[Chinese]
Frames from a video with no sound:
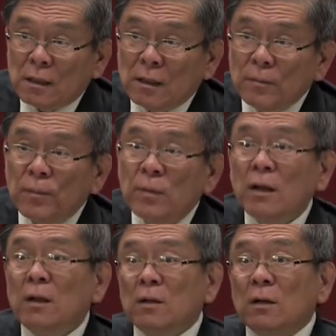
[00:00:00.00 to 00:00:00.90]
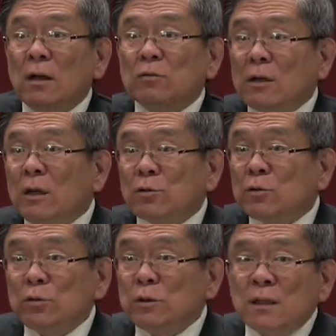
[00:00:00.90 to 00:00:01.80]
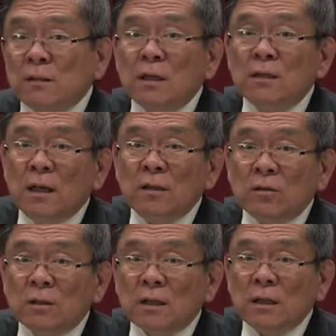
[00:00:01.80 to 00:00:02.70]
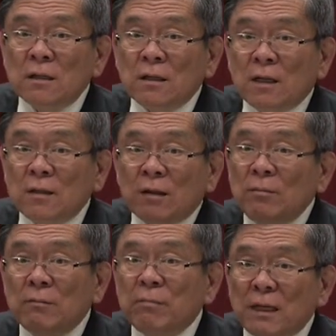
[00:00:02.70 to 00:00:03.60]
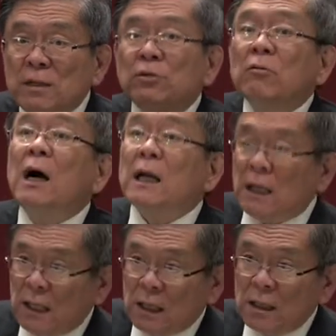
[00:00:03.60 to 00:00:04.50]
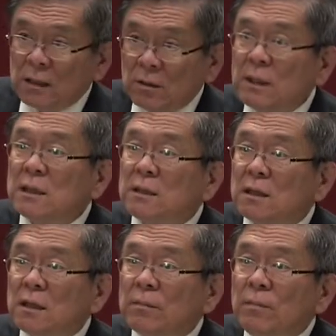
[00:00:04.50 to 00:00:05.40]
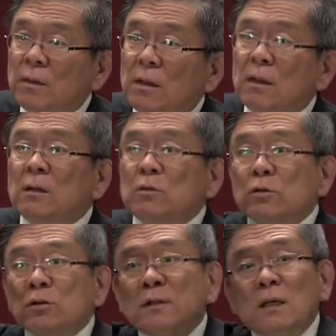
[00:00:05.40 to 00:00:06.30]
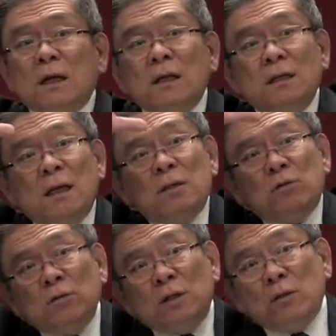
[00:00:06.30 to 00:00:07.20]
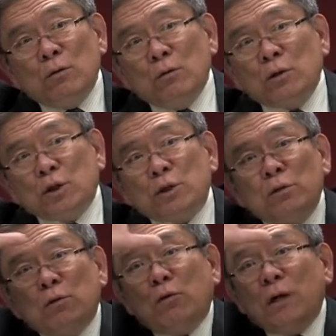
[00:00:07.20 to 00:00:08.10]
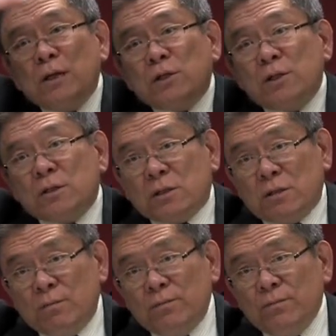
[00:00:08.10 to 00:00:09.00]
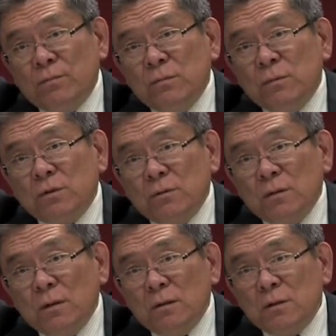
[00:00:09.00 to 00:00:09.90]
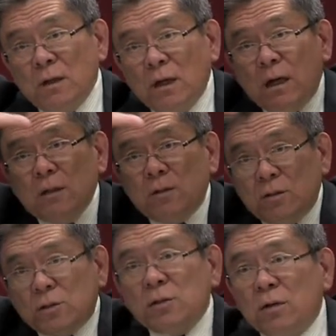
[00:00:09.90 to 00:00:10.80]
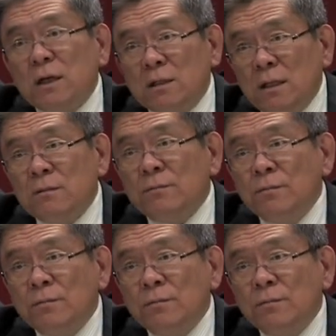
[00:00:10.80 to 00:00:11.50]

好，啊，传道书是真言，有些很难明白一句话的什么意思呢？就是在耶稣基督智慧之子，啊，智慧人